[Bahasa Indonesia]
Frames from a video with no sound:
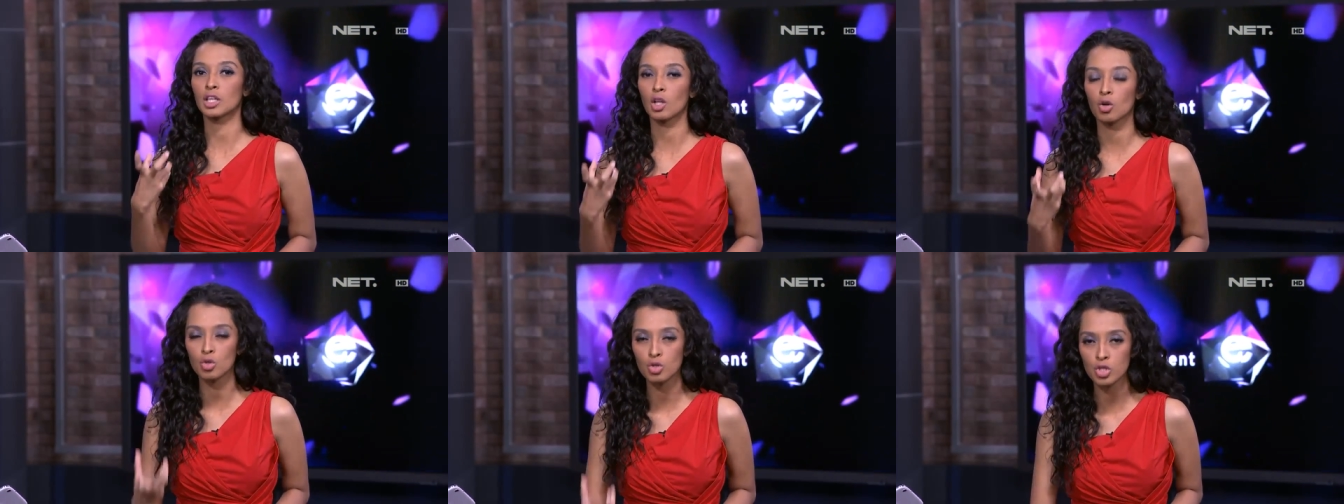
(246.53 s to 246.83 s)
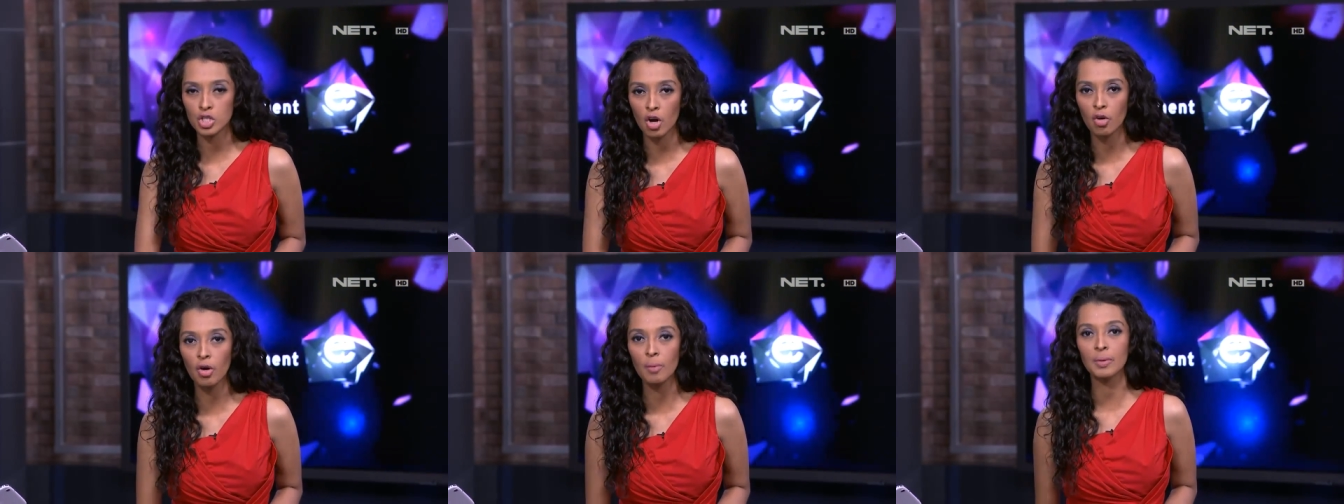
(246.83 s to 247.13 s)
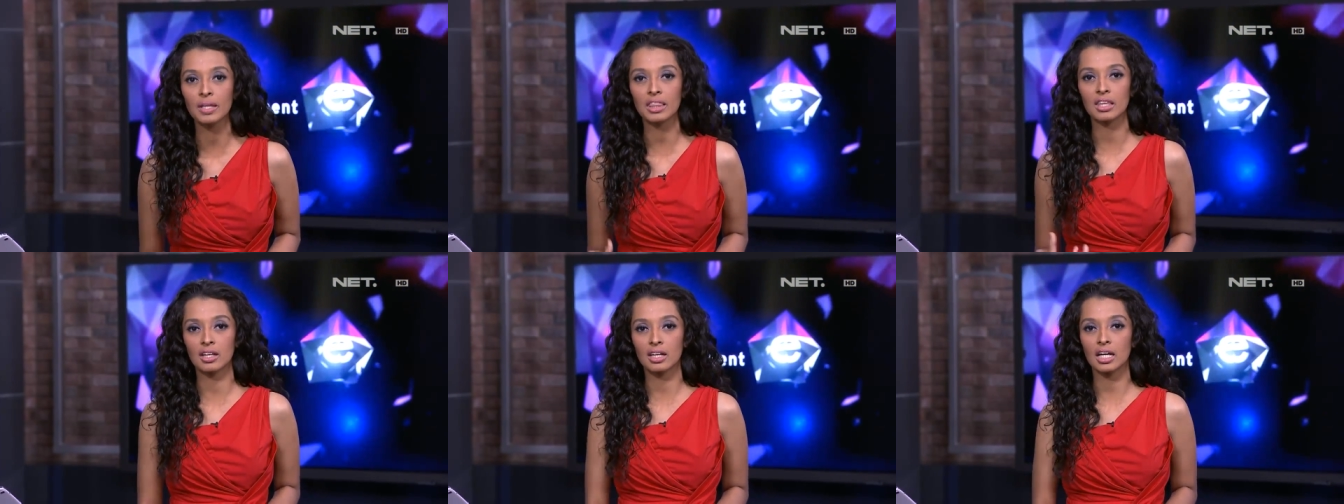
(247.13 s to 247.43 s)
bertanggung jawab
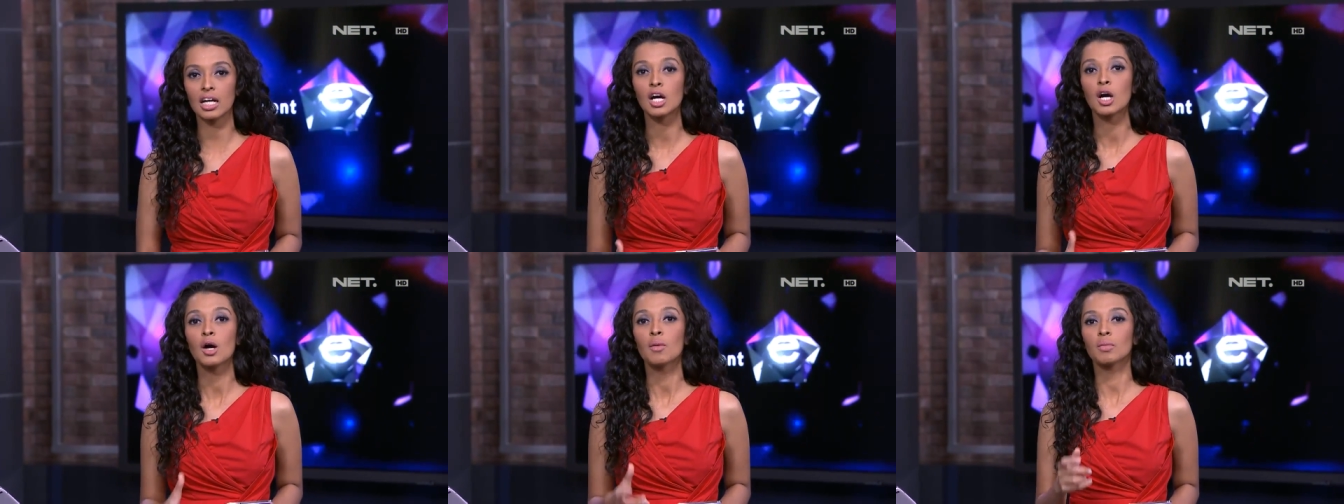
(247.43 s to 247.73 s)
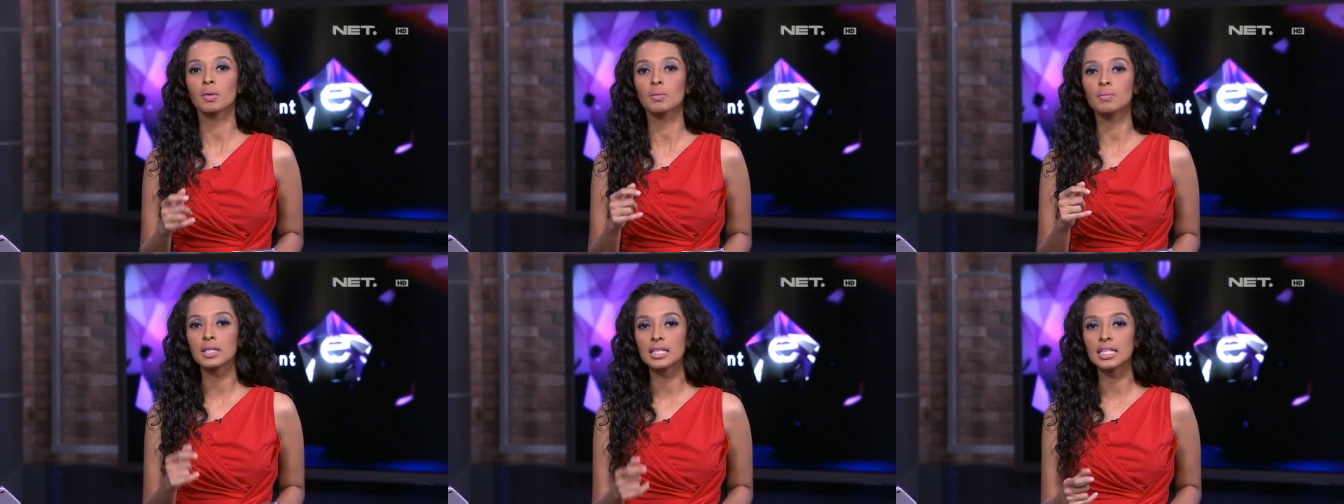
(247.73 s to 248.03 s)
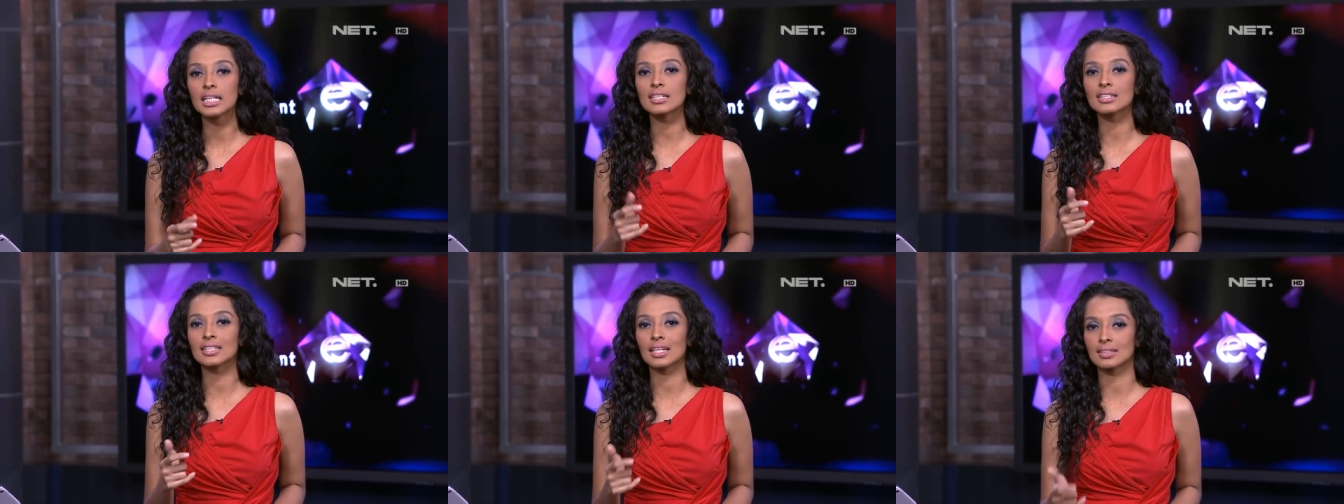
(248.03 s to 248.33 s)
ketika
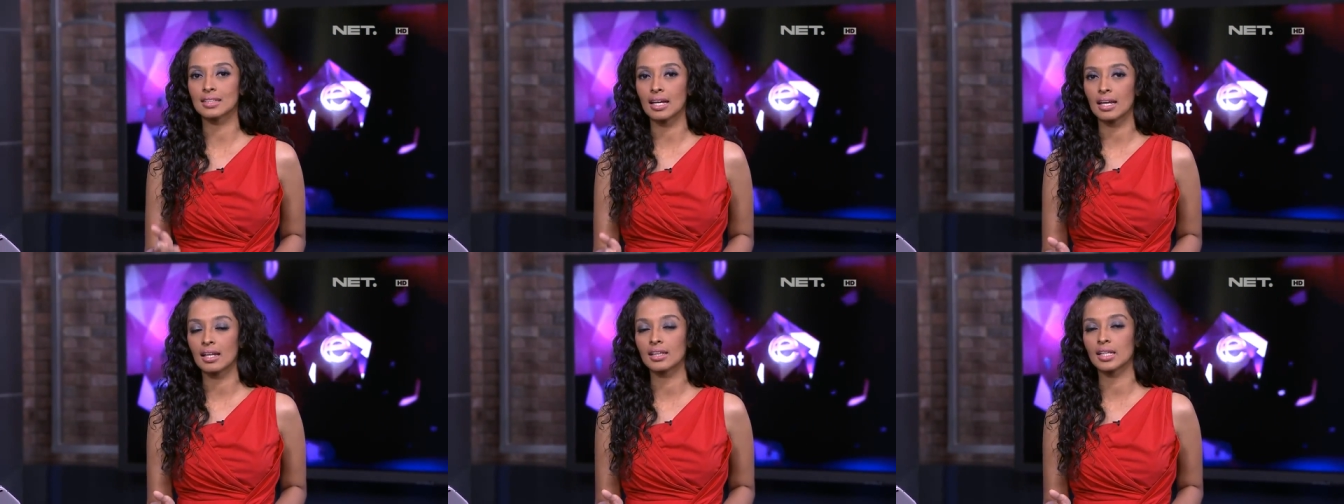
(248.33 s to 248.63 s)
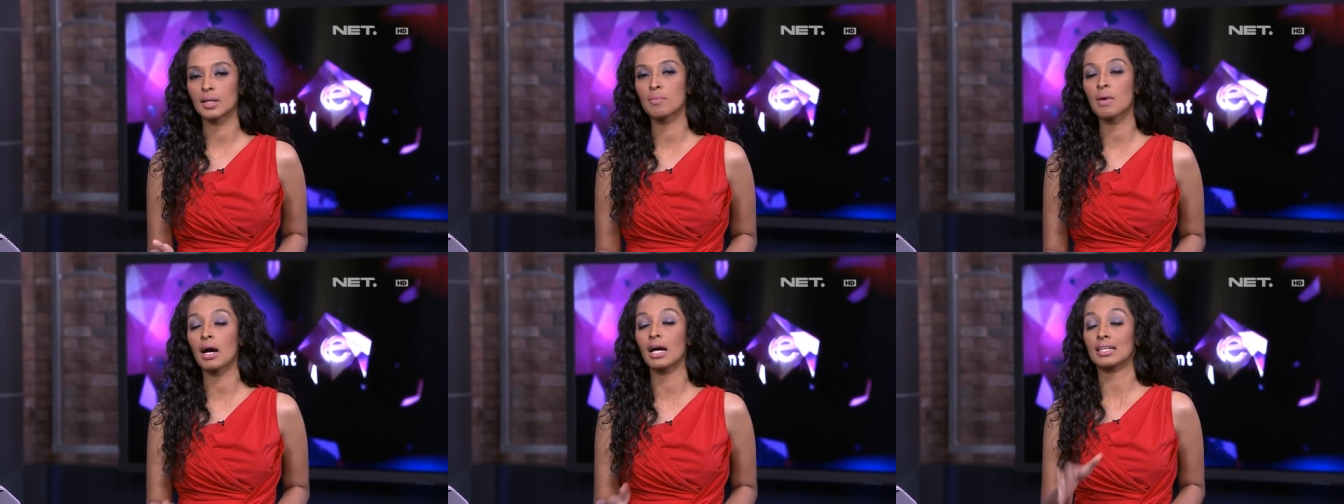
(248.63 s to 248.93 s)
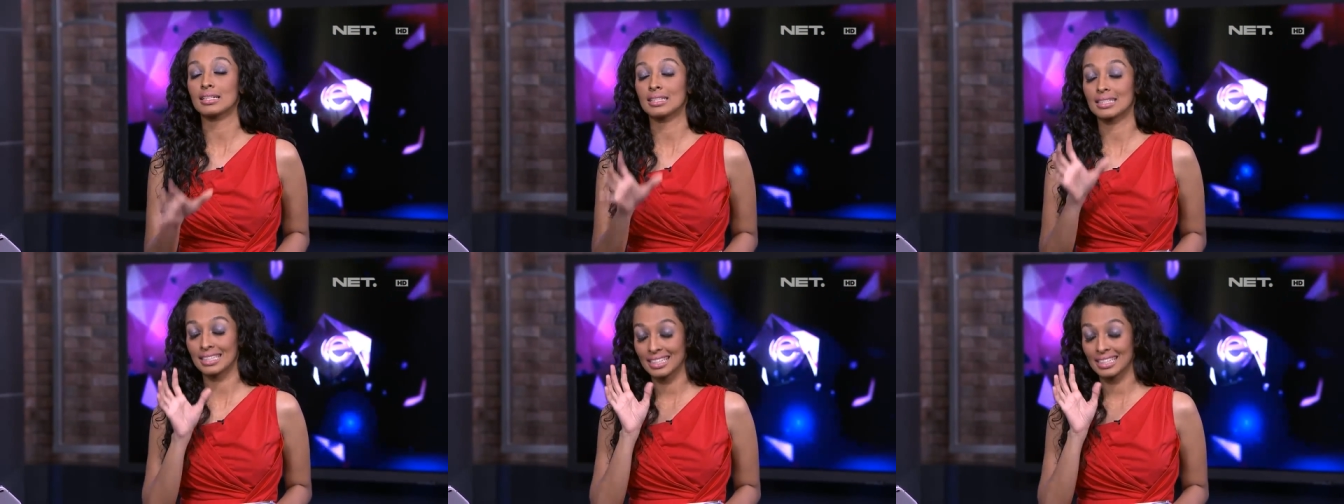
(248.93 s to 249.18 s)
membidik sasaran tembak.